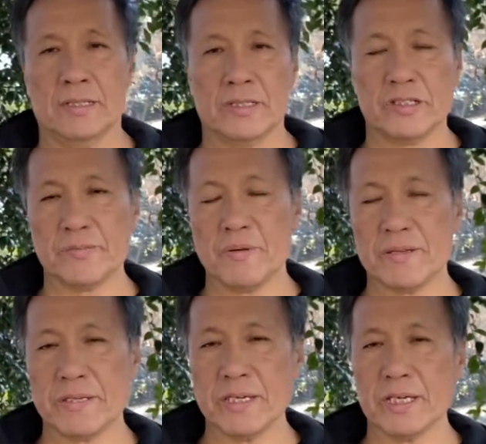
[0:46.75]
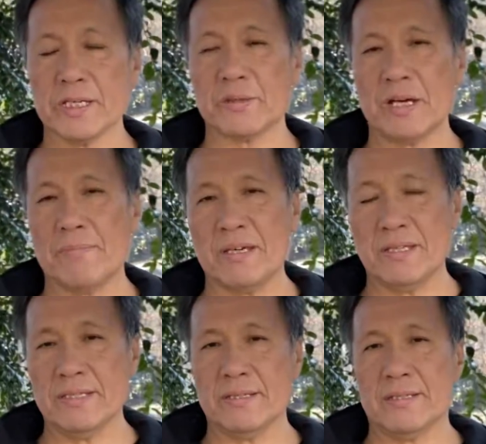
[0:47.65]
自分生きるために、
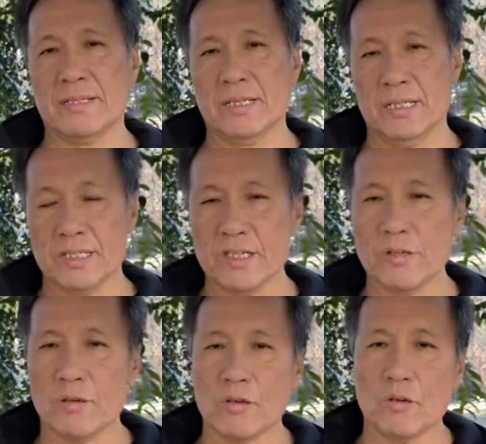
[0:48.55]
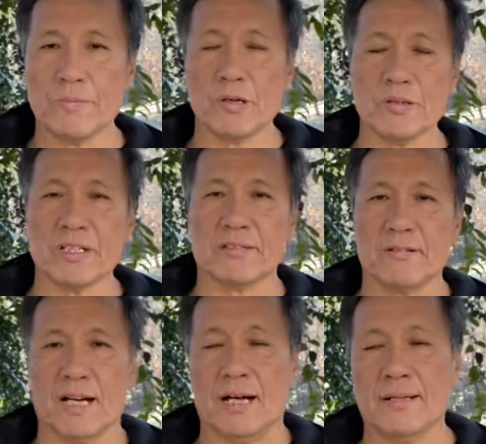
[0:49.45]
いろいろ病者と
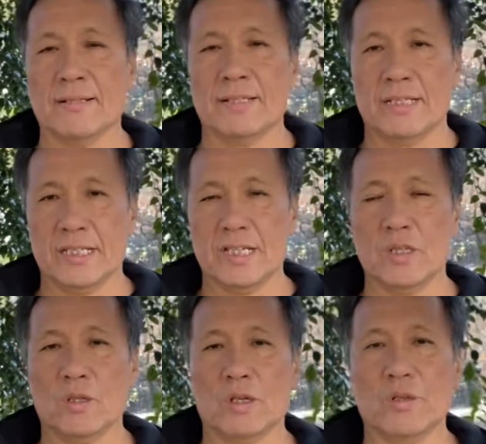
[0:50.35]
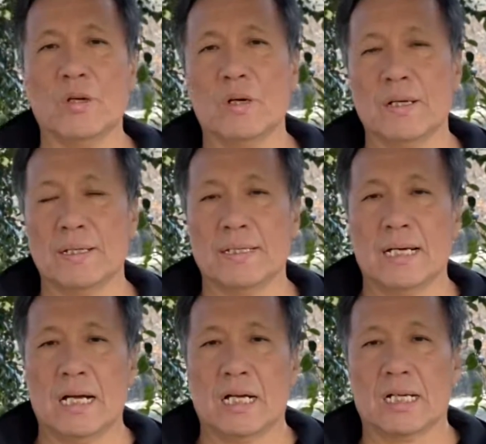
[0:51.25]
か、いろいろの
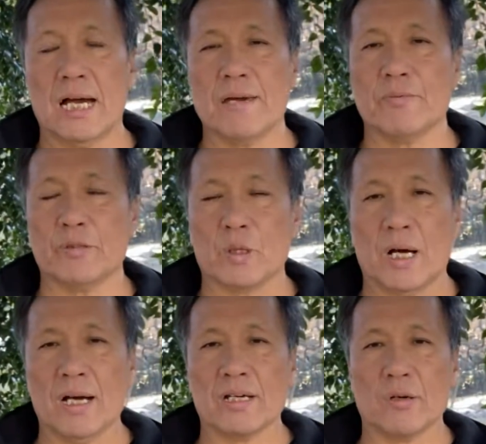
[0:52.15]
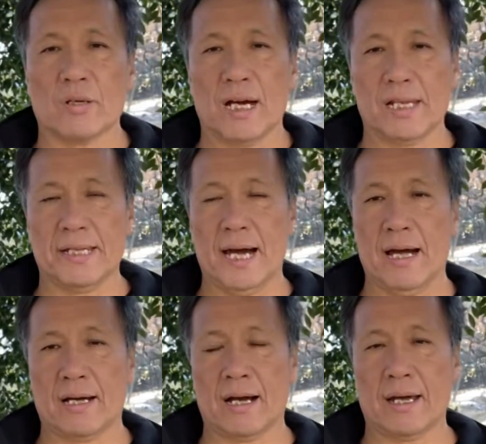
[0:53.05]
外部の環境からの破
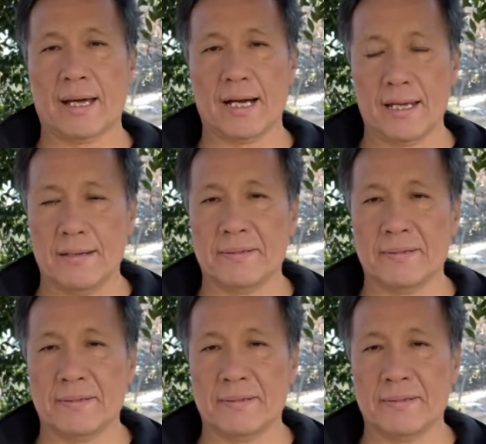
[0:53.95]
壊から